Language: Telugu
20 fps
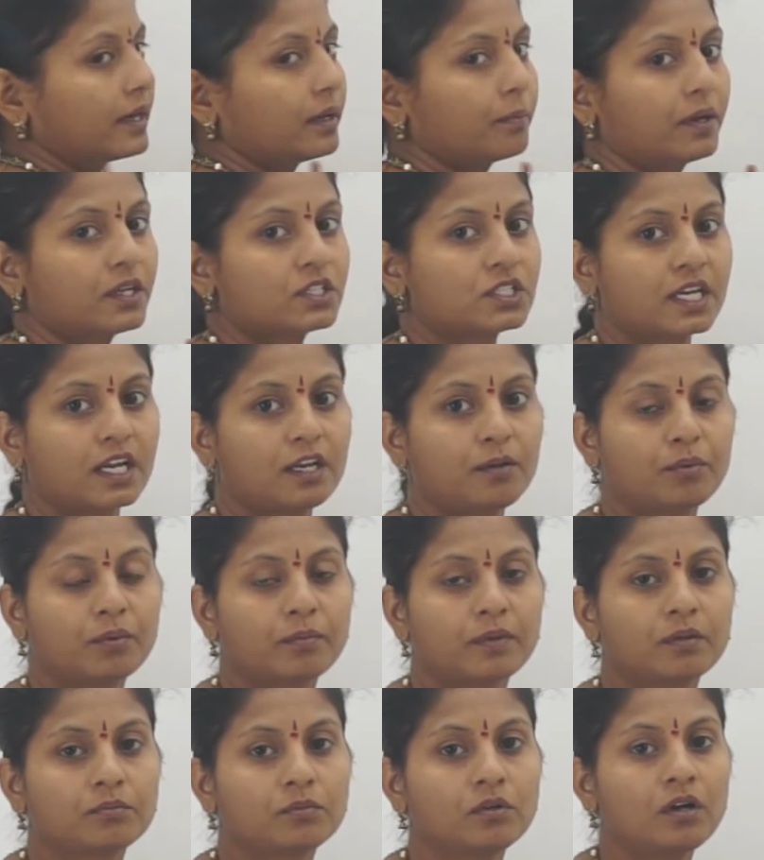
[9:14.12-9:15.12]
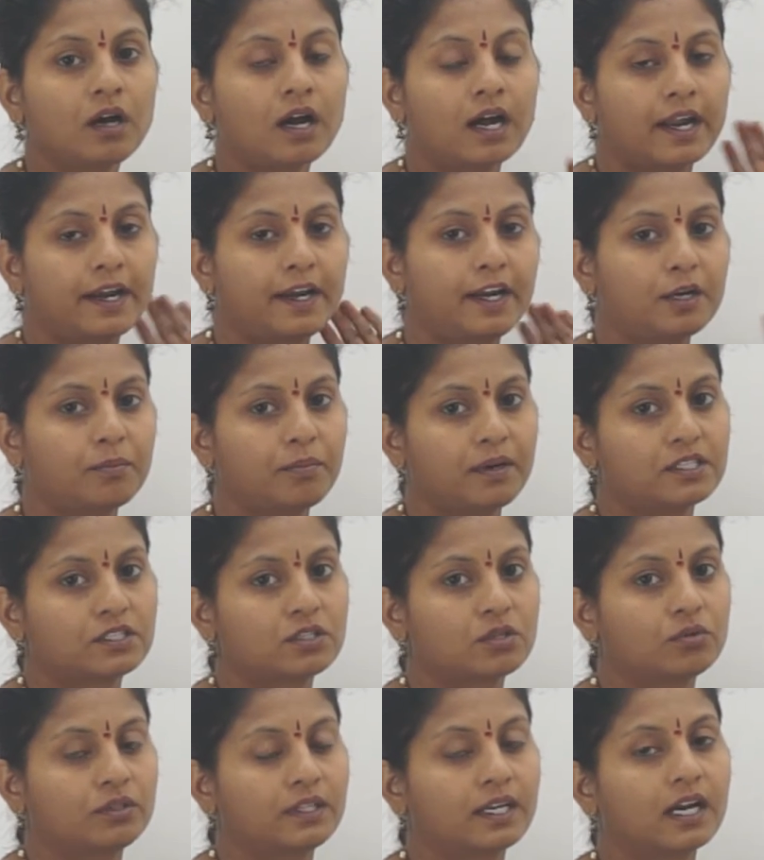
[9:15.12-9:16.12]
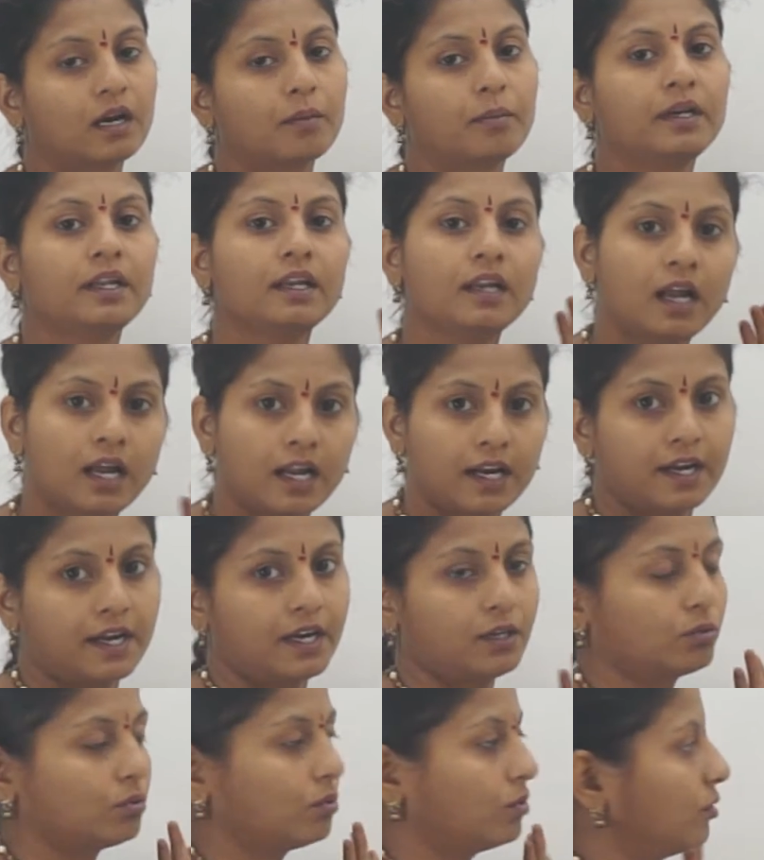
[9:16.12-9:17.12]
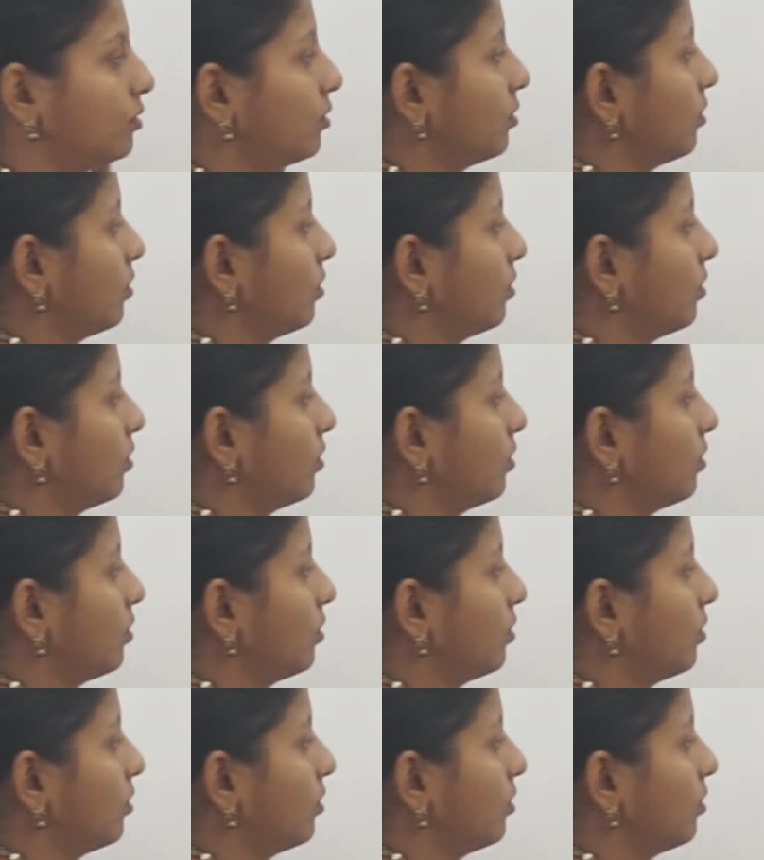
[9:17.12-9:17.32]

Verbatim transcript: మల్టిప్లై చేయాలి ఇప్పుడు మనము హండ్రెడ్ ప్లేస్లో ఉంది కాబట్టి హండ్రెడ్తో